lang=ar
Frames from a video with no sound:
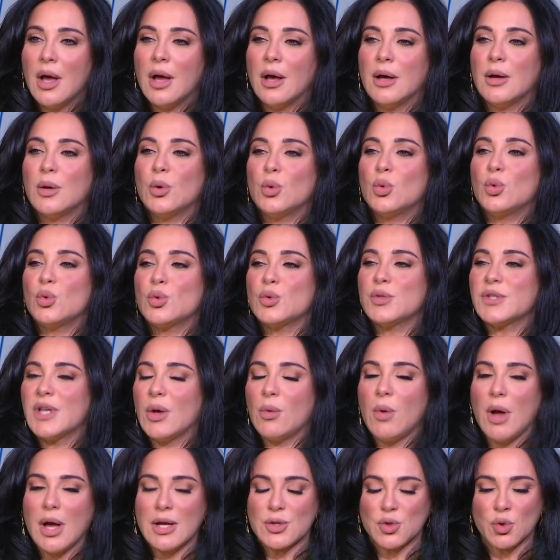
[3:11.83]

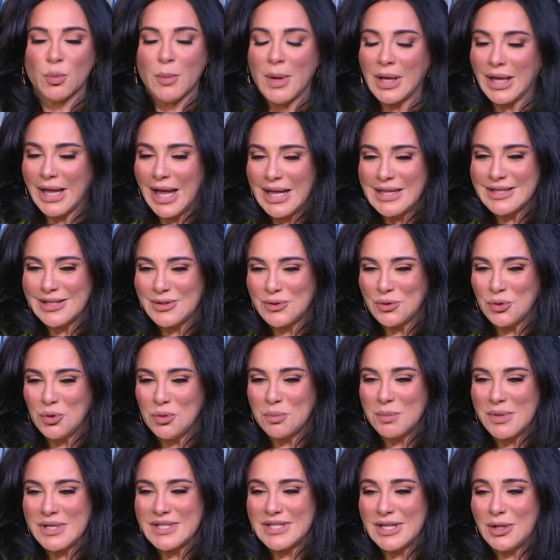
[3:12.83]
وسواء شو ما كانت تكون
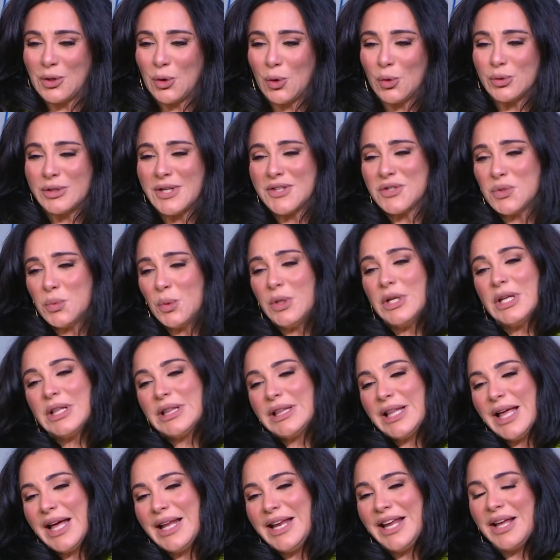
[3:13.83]
بس انه تزوير
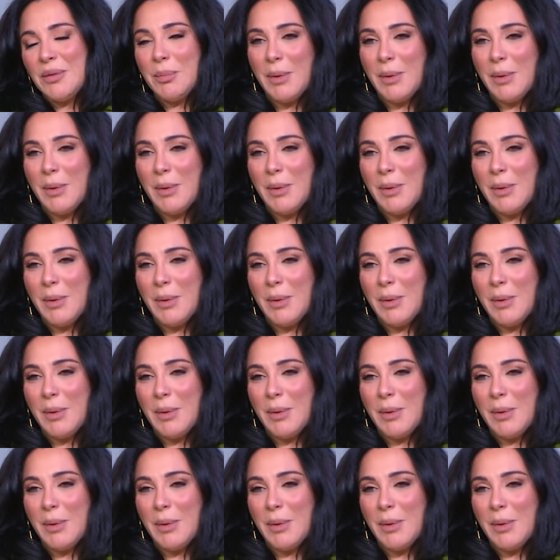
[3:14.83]
التاريخ